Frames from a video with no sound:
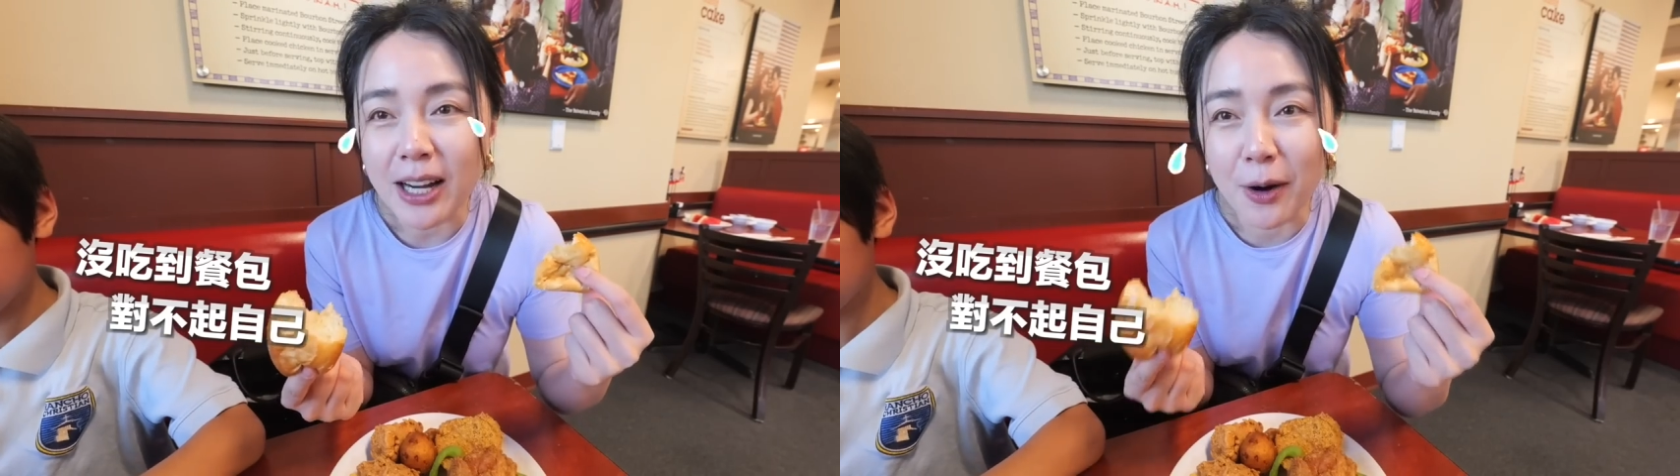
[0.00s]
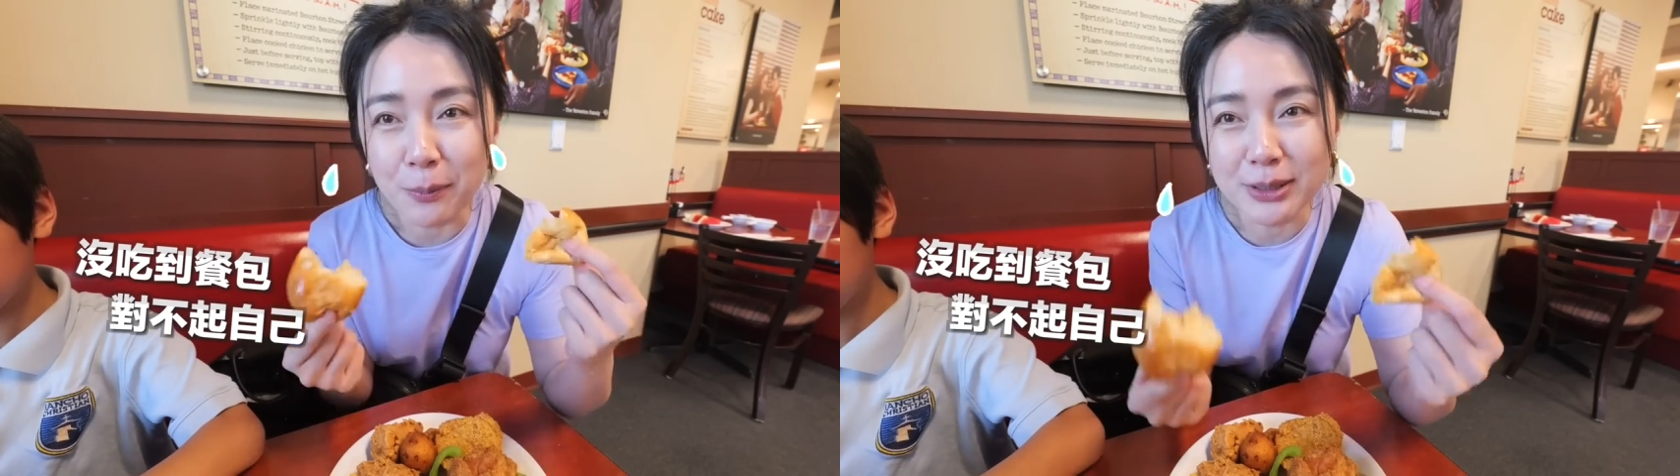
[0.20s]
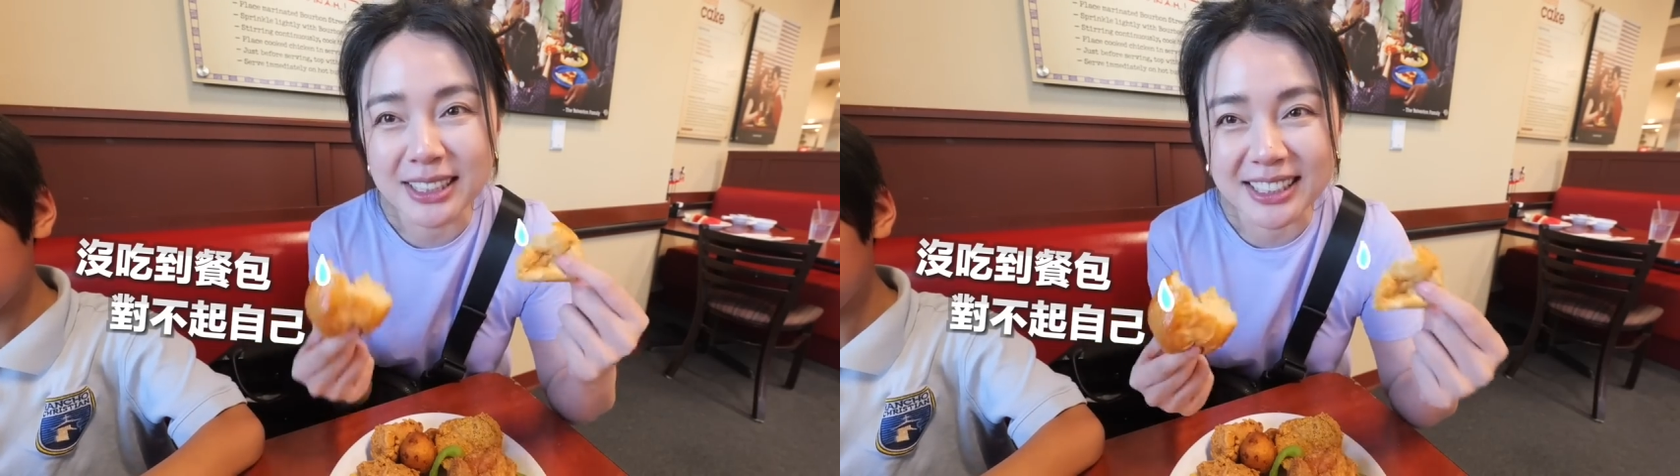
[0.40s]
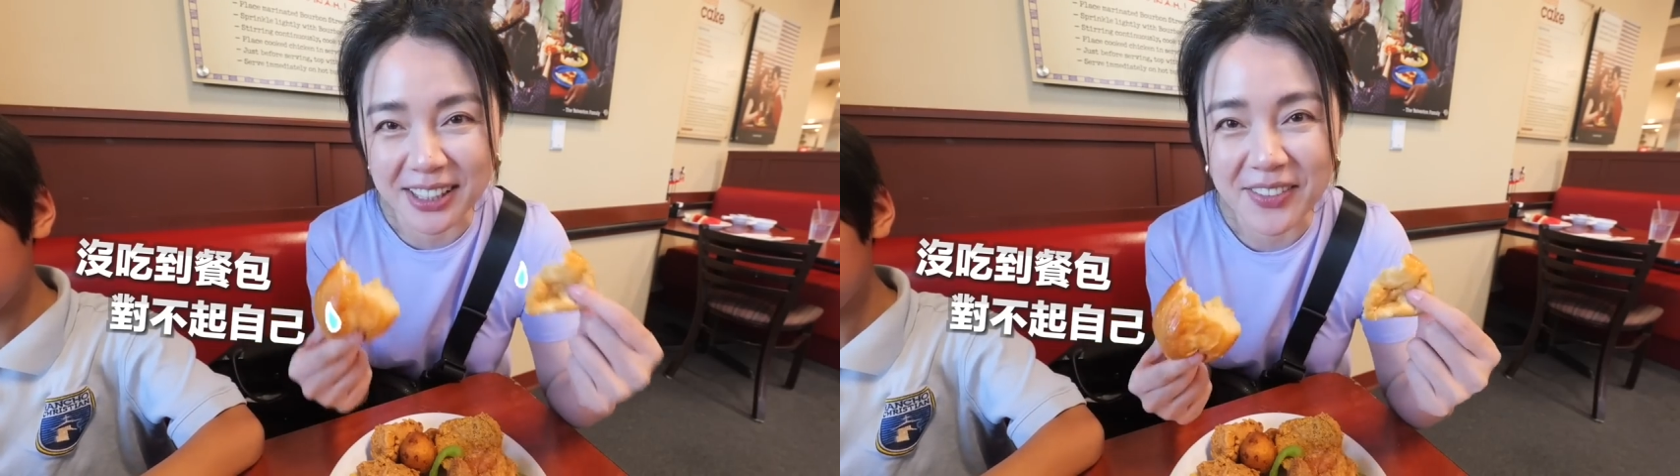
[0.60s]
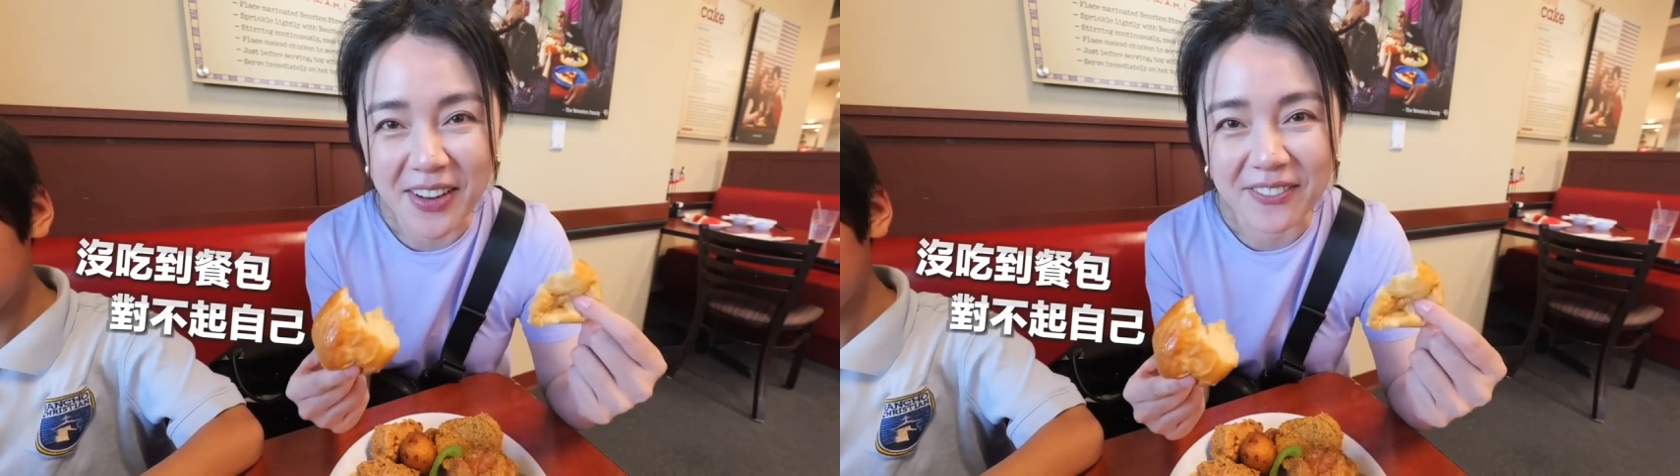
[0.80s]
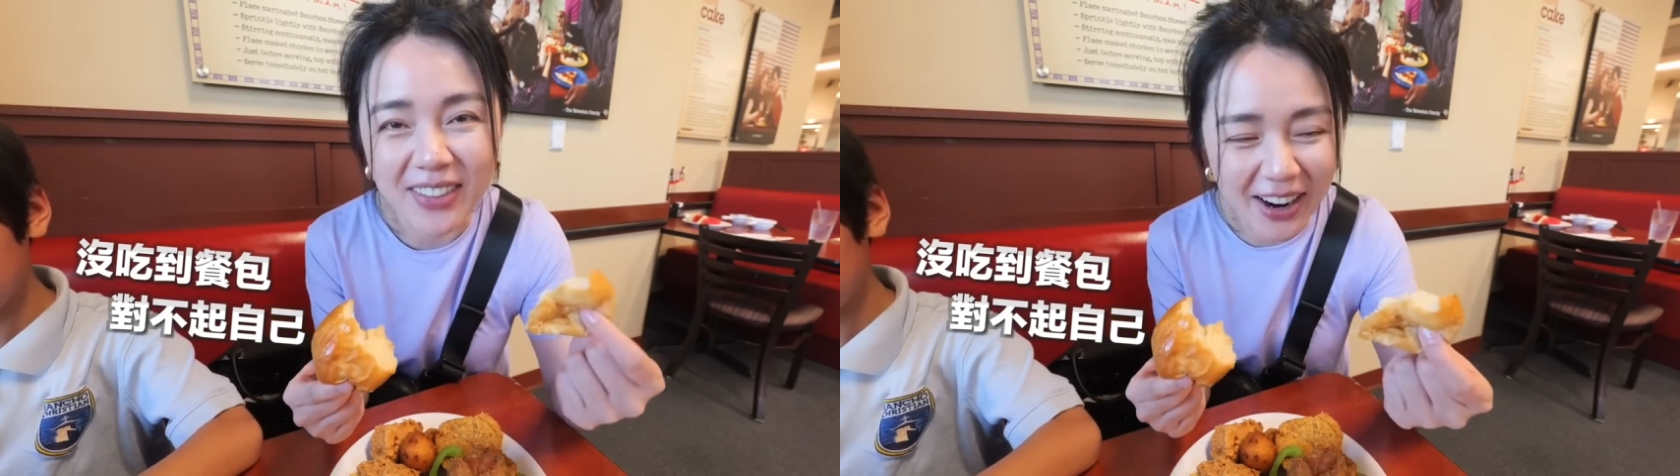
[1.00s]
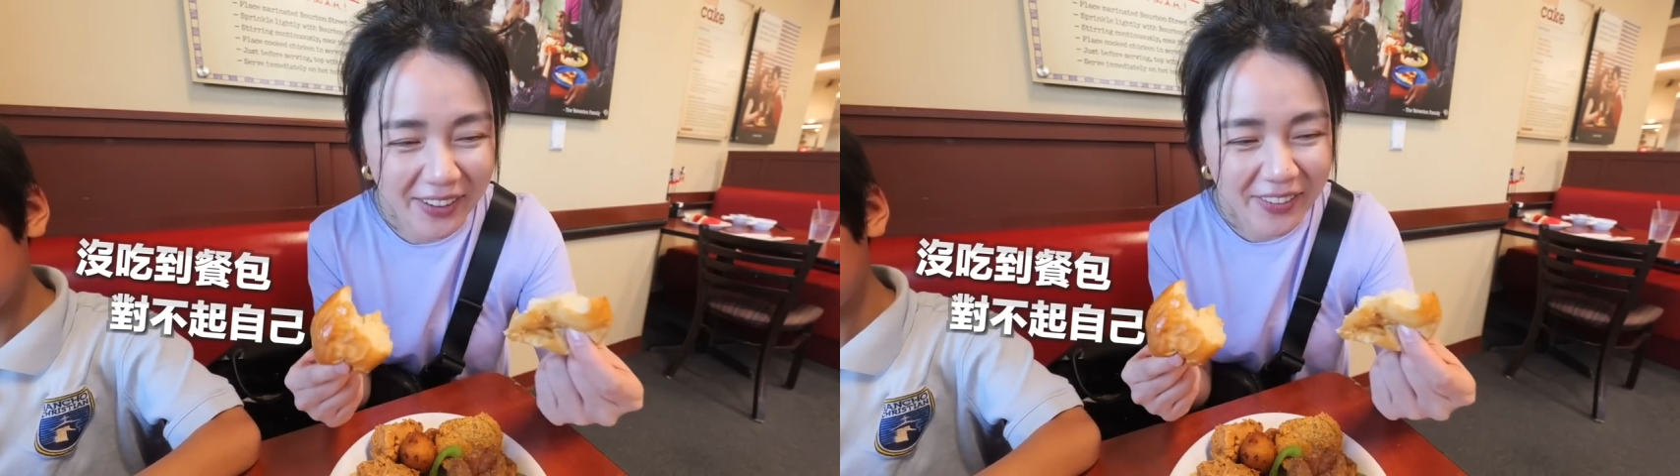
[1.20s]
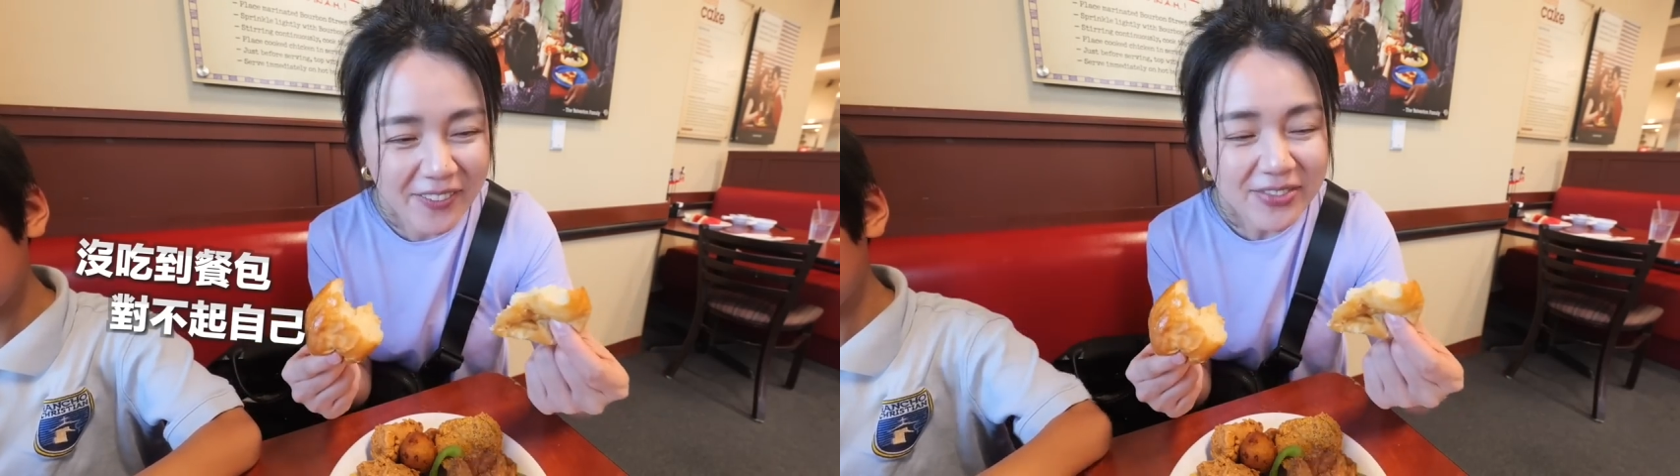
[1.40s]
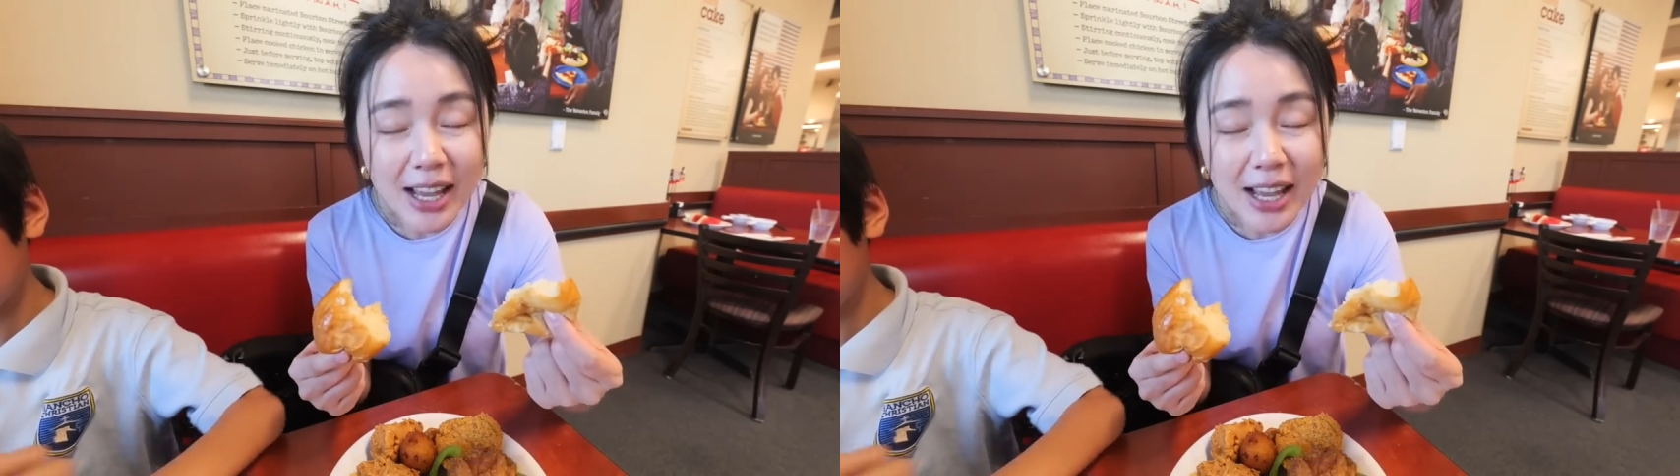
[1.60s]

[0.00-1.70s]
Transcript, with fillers: 然后不吃这个面包。